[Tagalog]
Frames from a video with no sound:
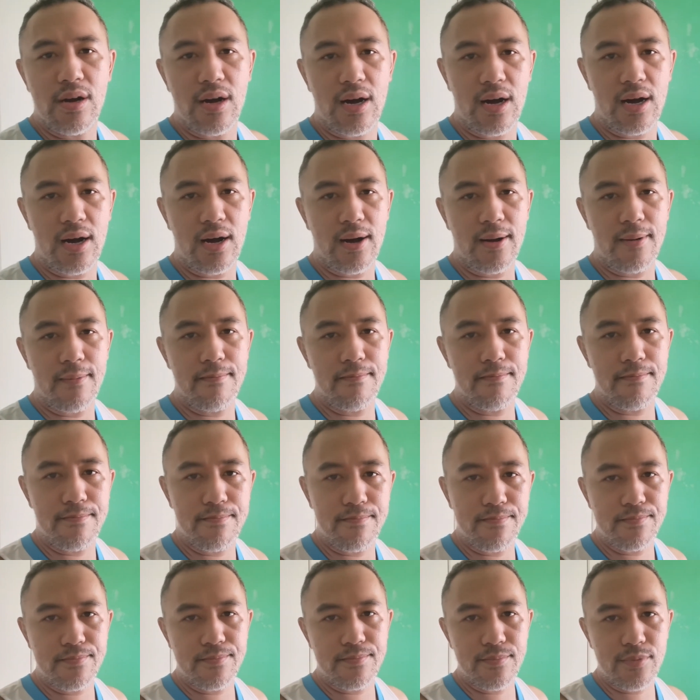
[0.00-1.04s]
Um,
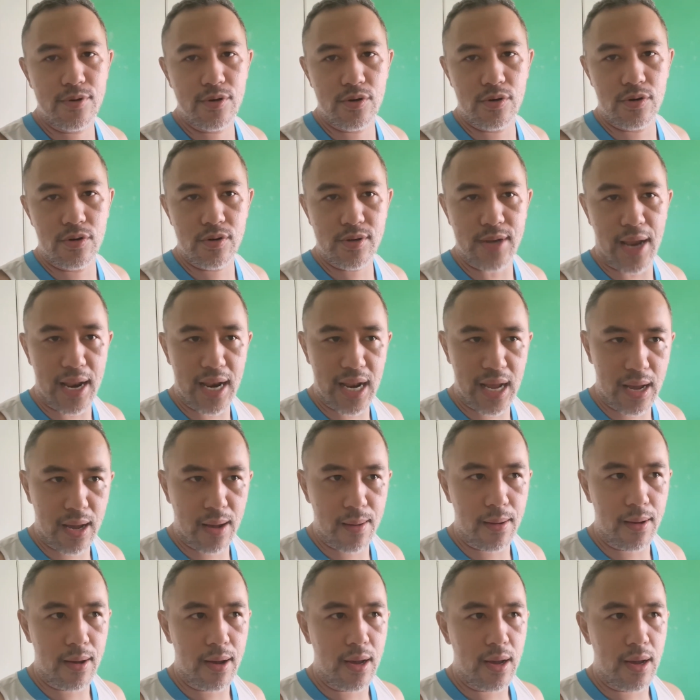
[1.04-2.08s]
so,
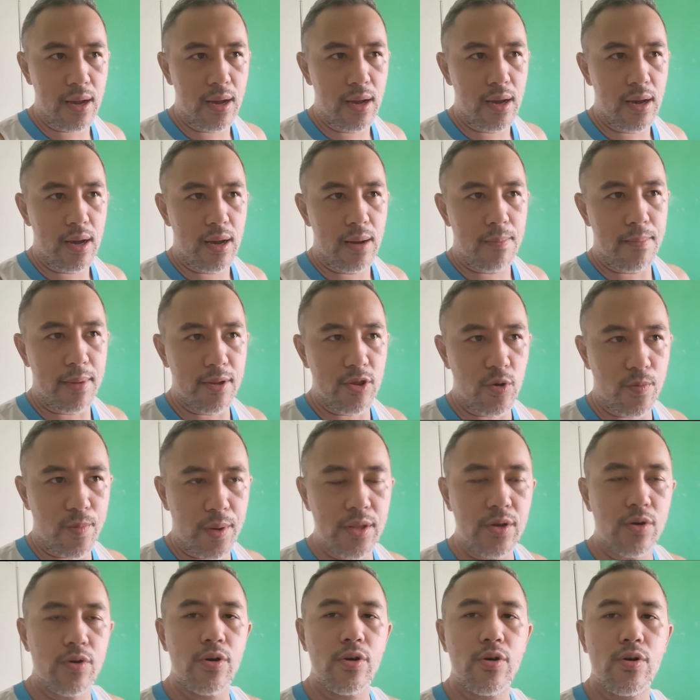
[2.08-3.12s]
sana
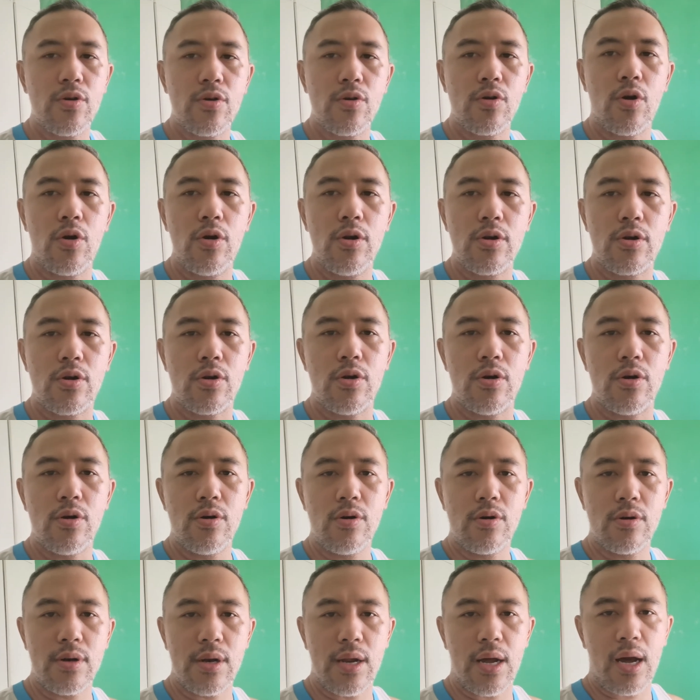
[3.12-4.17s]
matupad ko yung goal
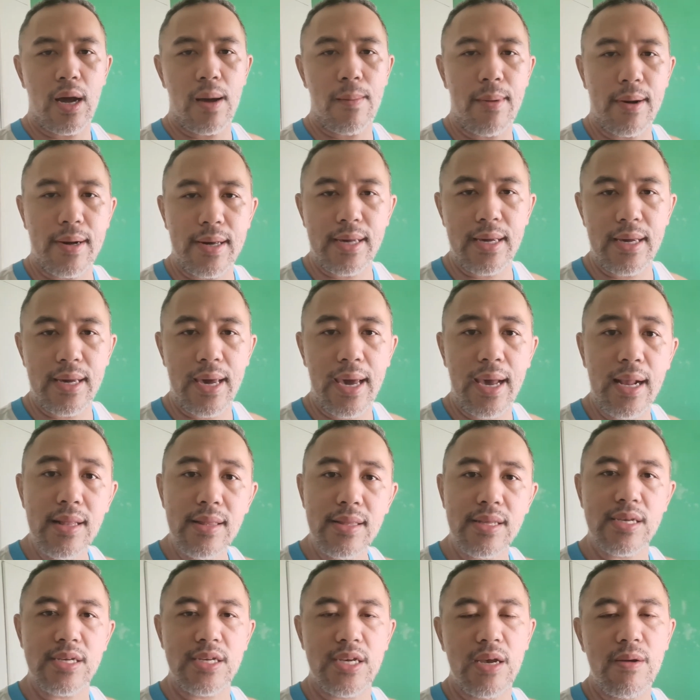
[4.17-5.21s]
ko na maging
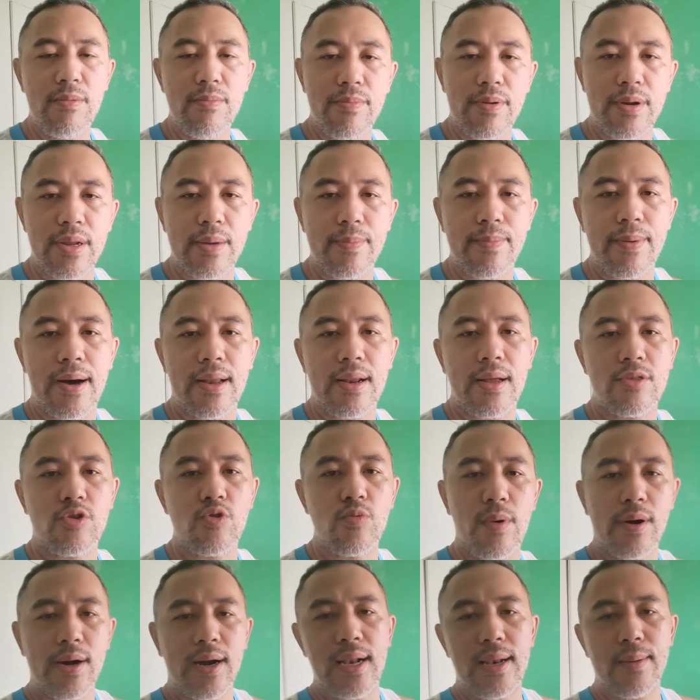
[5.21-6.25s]
healthy, syempre, para
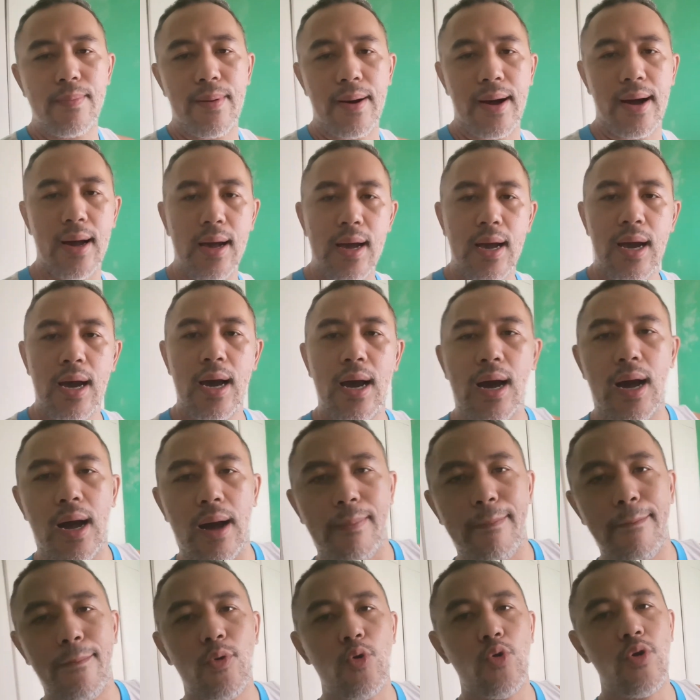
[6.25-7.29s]
tumagal pa
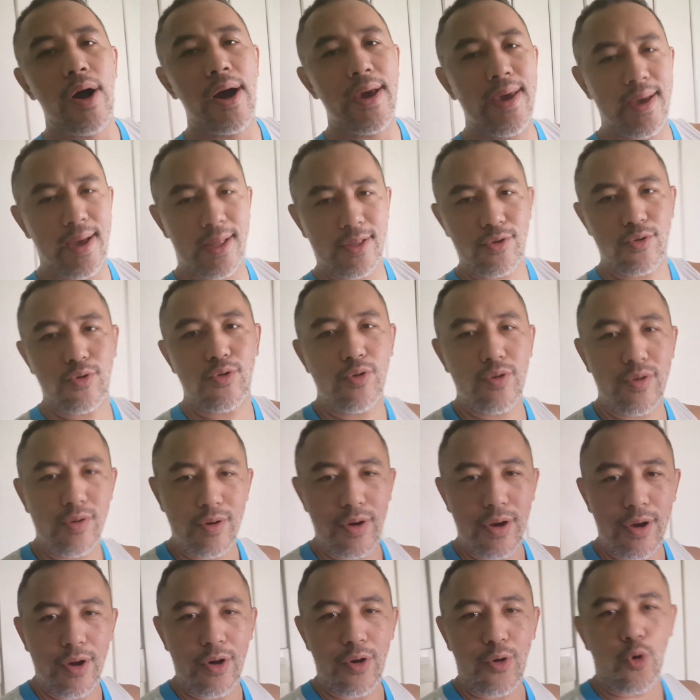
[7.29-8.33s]
ang buhay. At kung
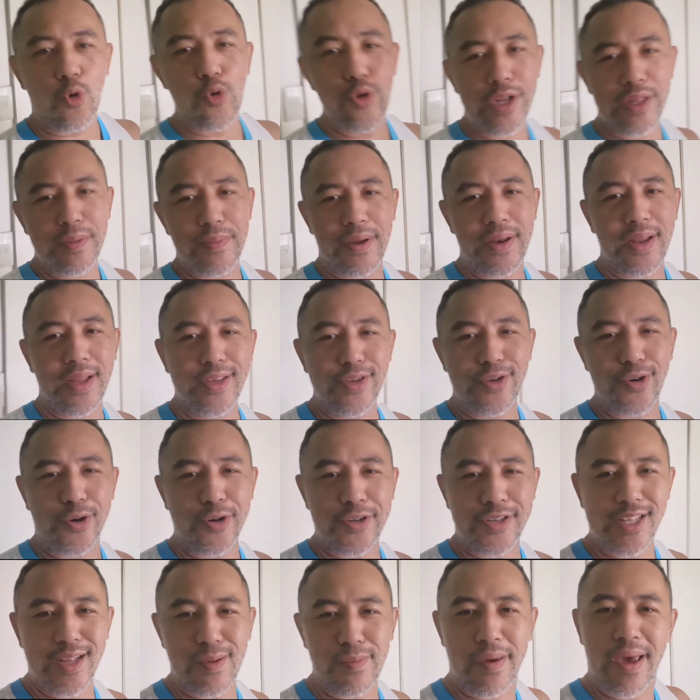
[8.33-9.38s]
kunin man ng
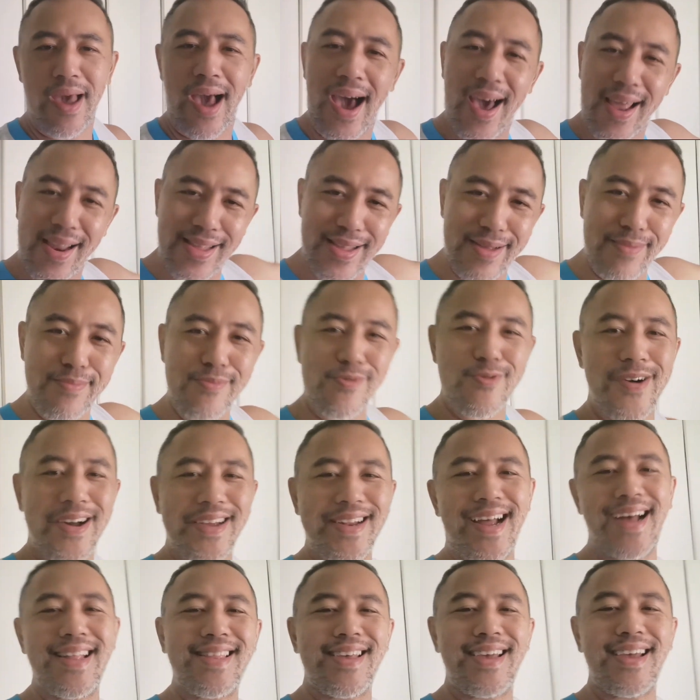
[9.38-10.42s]
Diyos na may-ari ng buhay
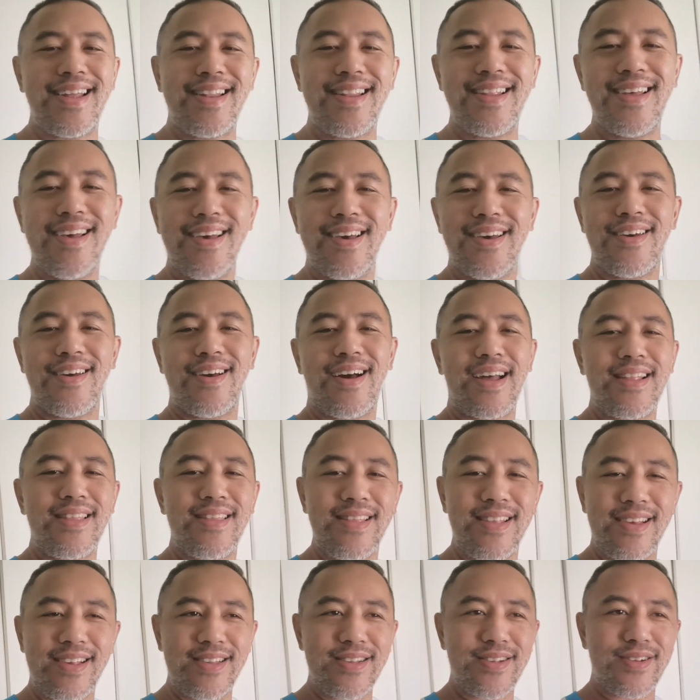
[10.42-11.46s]
natin, at
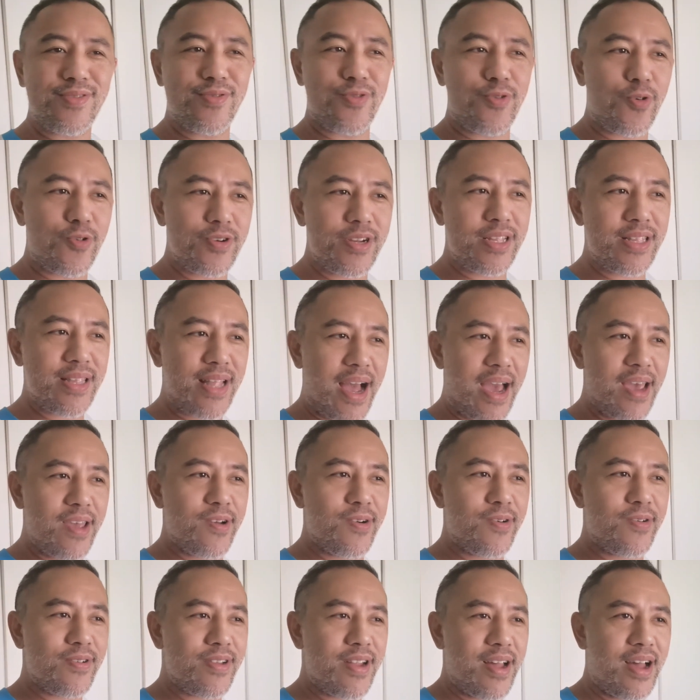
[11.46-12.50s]
least kukunin
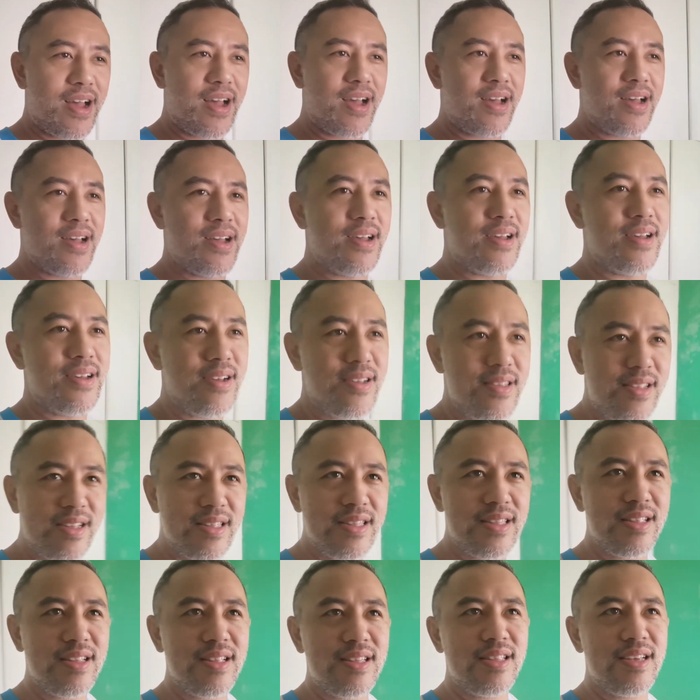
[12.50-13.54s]
tayo na hindi
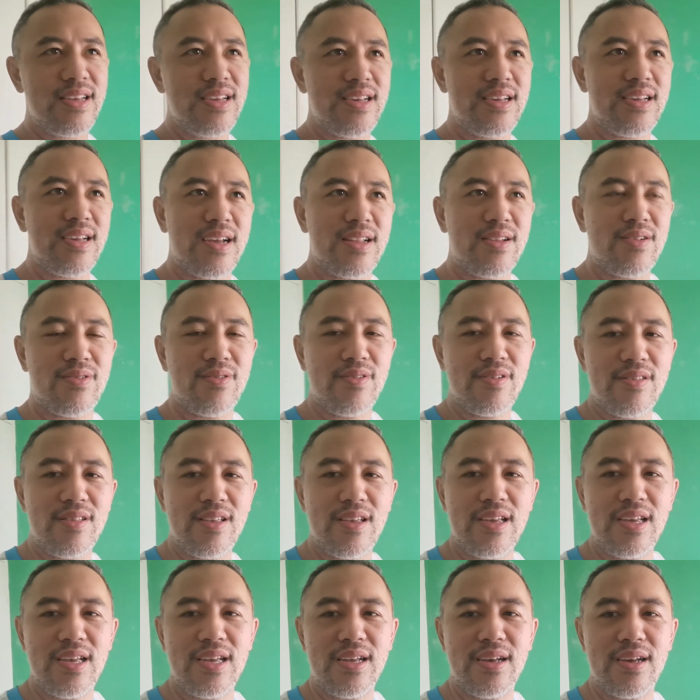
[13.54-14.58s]
hindi ano
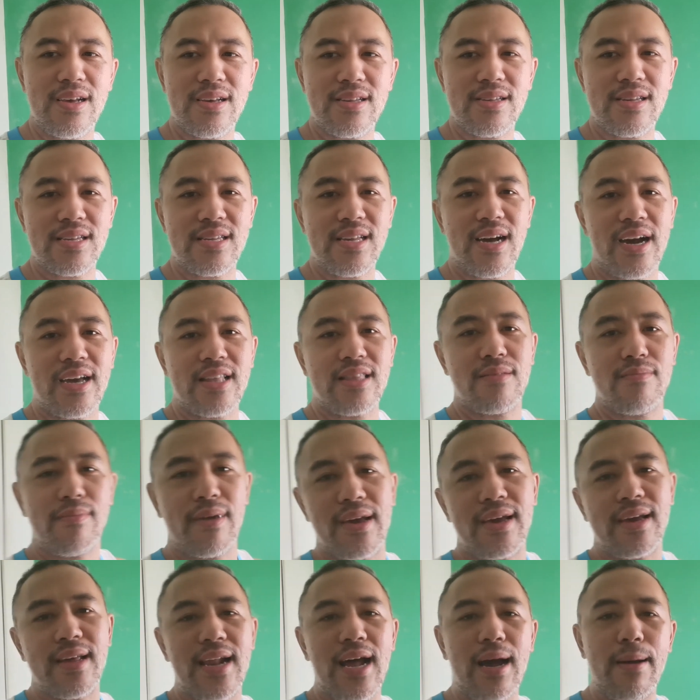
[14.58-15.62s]
hindi sa sakit
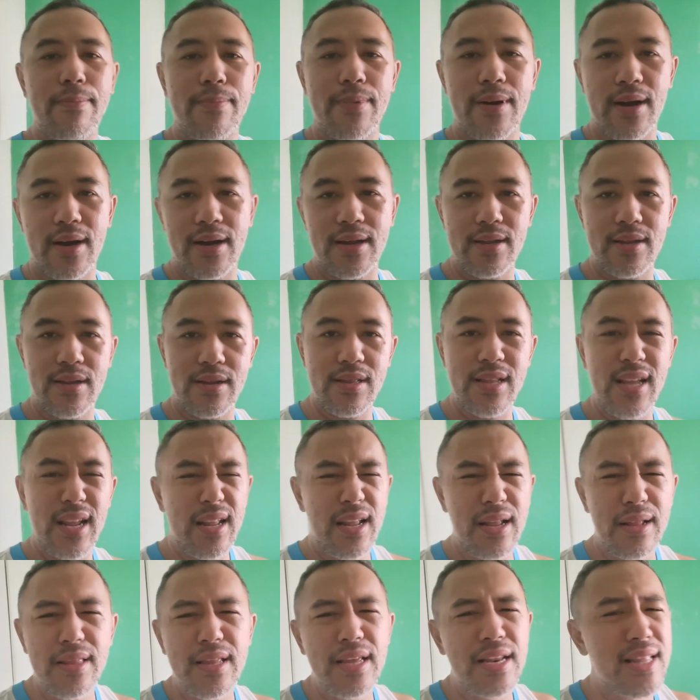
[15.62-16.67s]
mahirapan. Hindi
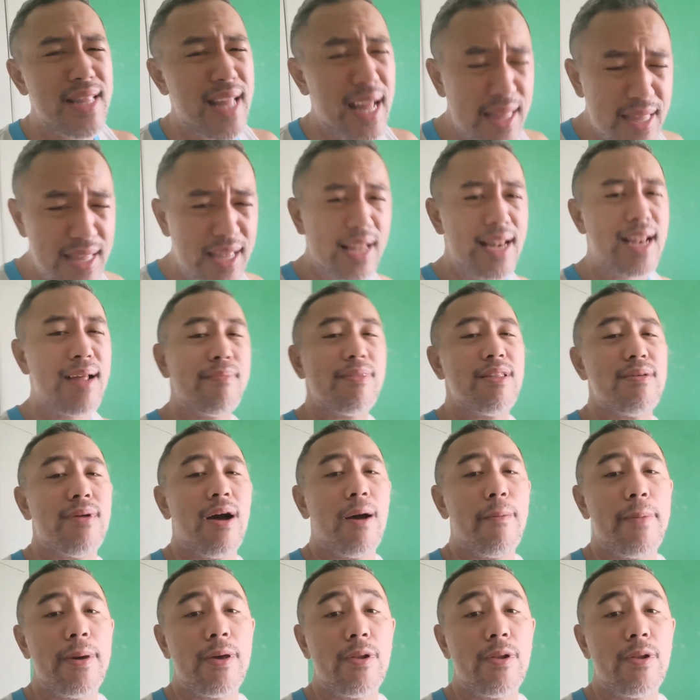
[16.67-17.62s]
hindi rin natin alam, 'di ba?